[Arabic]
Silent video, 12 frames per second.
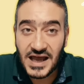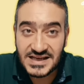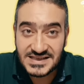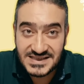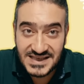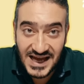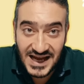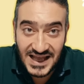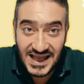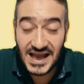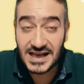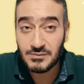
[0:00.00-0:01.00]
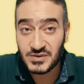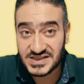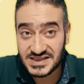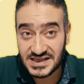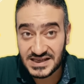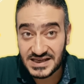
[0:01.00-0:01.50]
الساعة
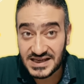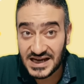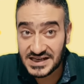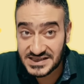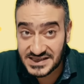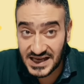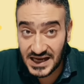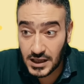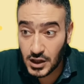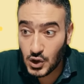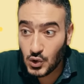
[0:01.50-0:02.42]
المنسية يعني ساعة